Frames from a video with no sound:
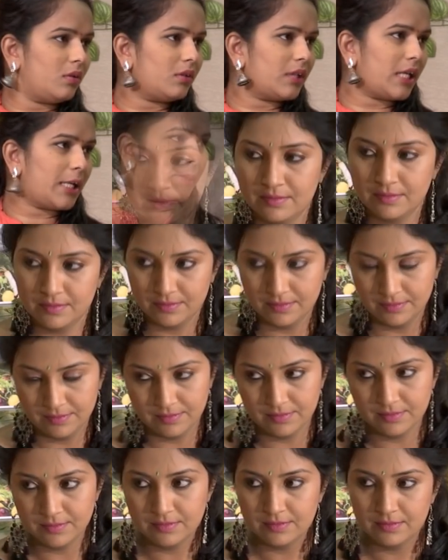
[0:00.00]
కనిపిస్తుంది
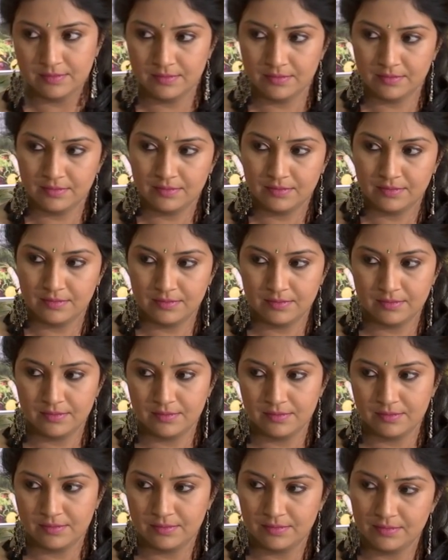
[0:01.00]
అండ్ ఇన్ఫెక్షన్స్ కూడా
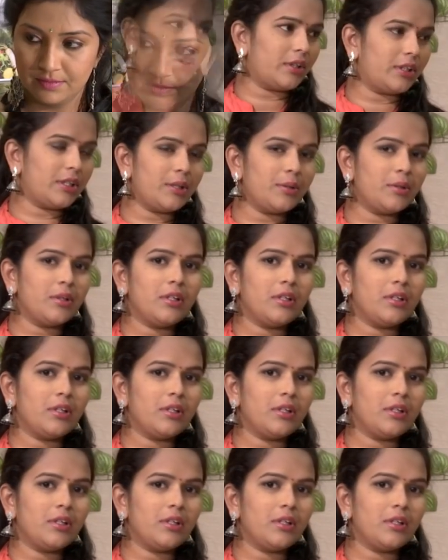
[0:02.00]
లేకుండా ఉంటుంది